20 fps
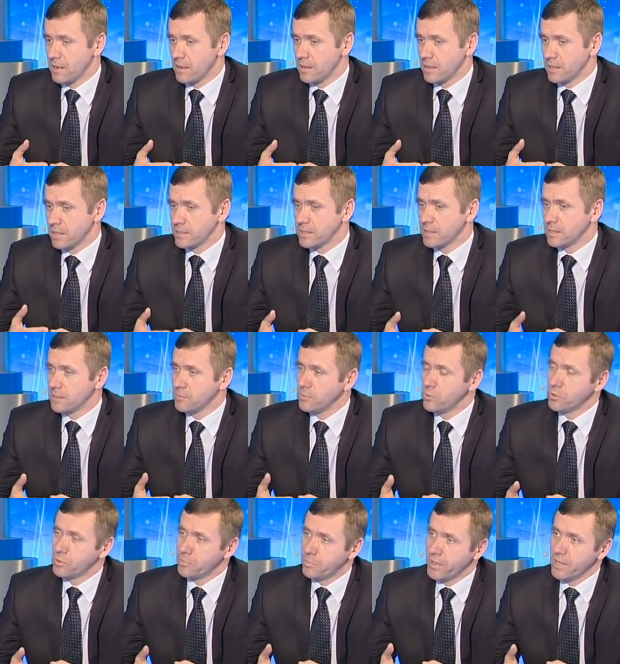если если это
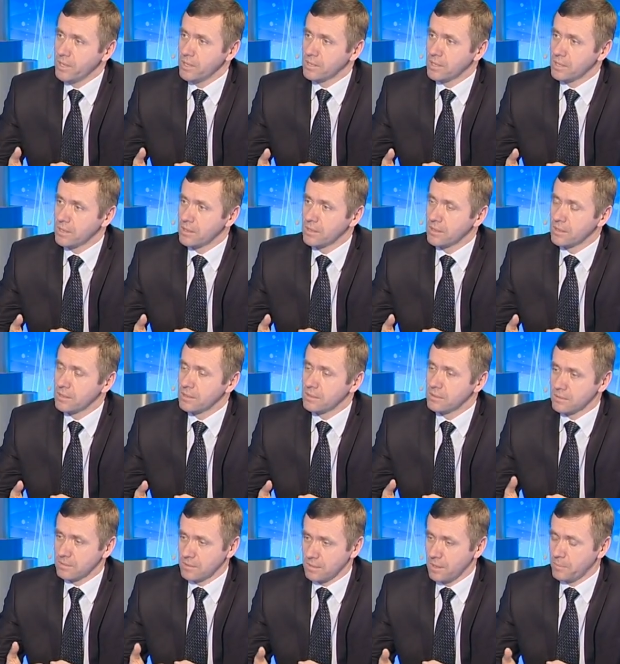будет принято,
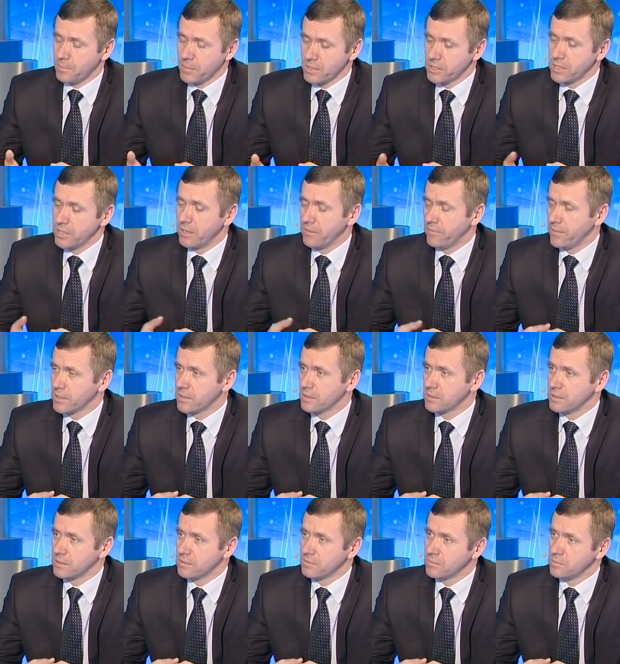э, положительный эффект от
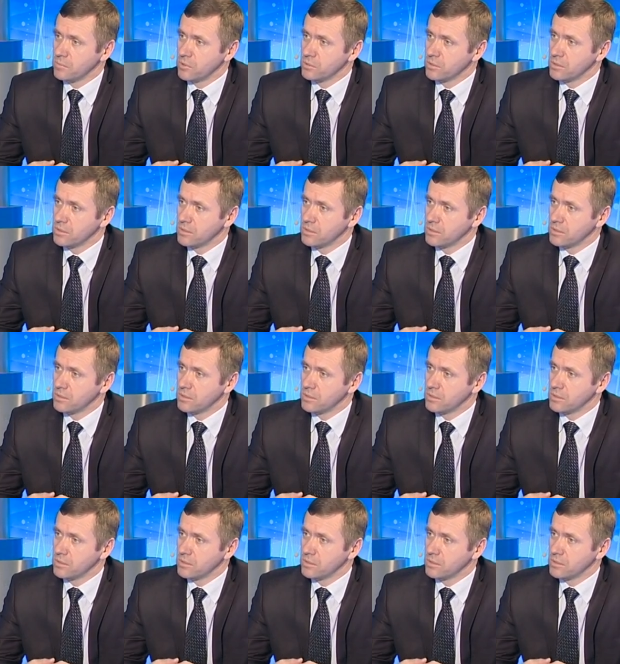этого будет.